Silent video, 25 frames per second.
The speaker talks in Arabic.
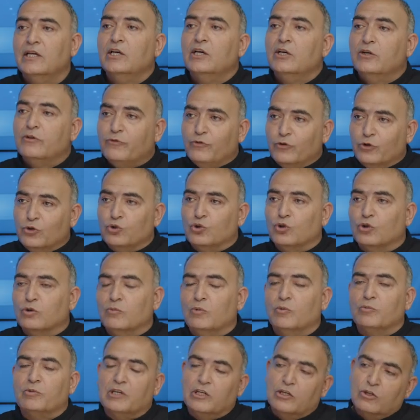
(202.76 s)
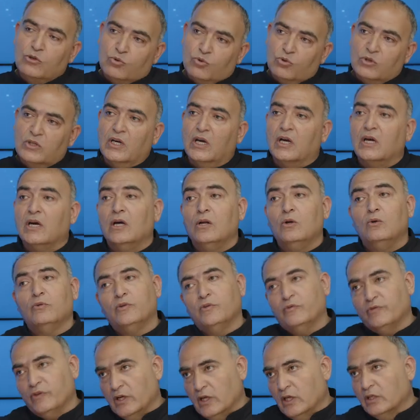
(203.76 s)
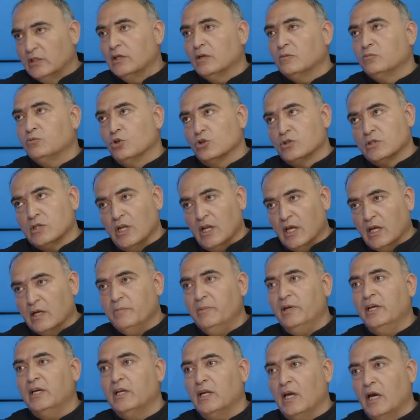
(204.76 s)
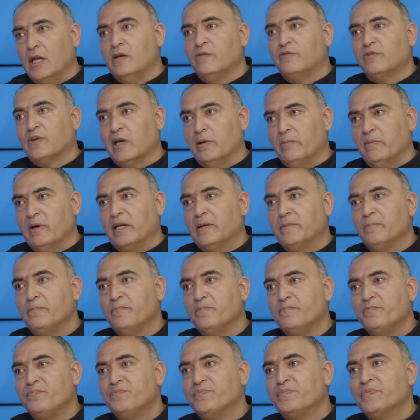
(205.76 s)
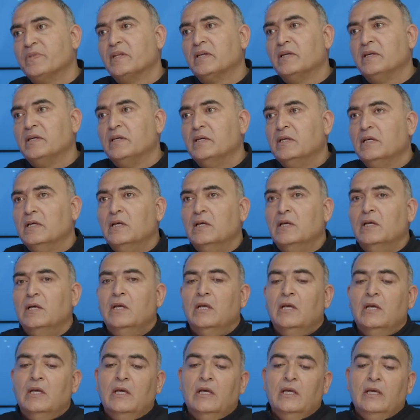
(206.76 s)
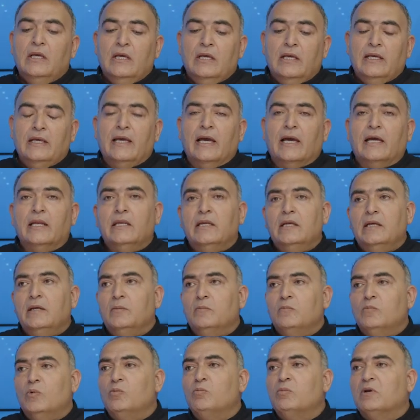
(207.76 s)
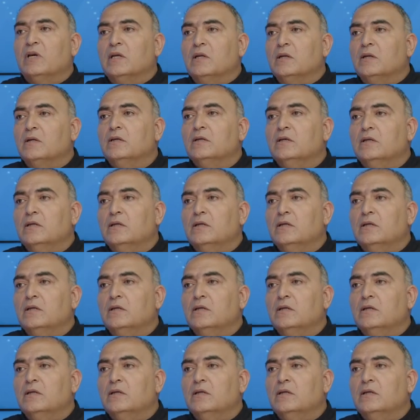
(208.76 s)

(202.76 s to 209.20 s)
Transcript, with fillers: فندق ممكن يكون اقل في فنادق توصل 40000 كمان نصيحه احسن يعني ممكن زي